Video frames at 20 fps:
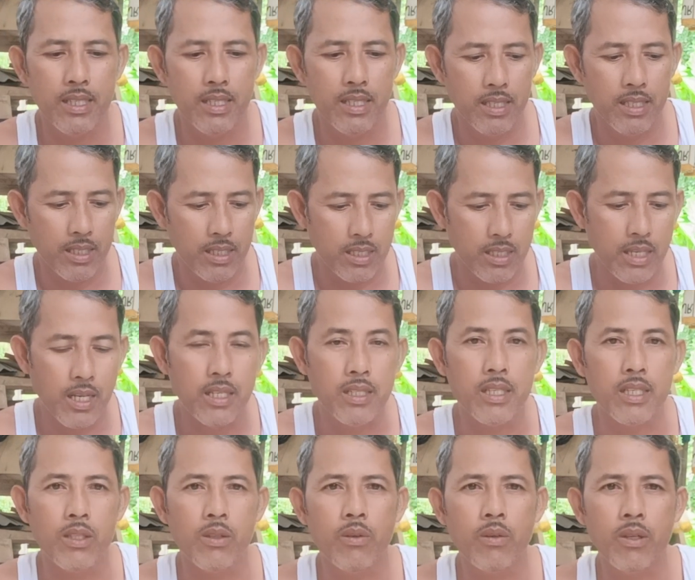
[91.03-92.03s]
Yan,
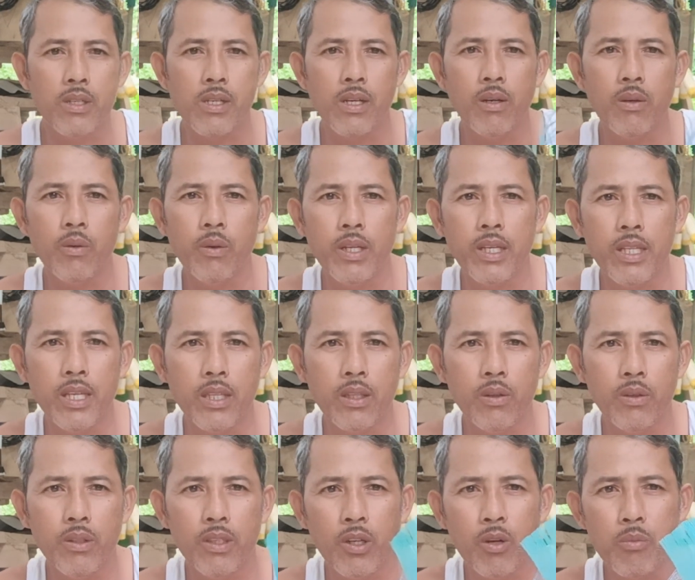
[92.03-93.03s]
itong isang kulay na ito, hindi
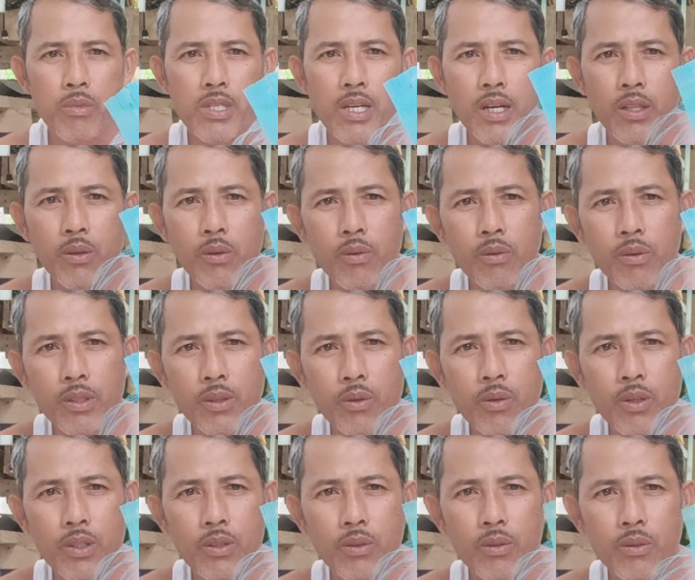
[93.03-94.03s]
ko masyadong kung
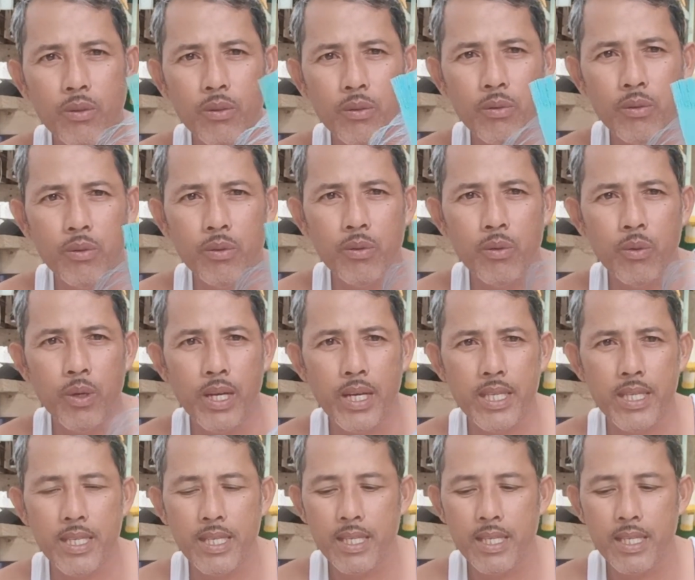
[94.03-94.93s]
anong kulay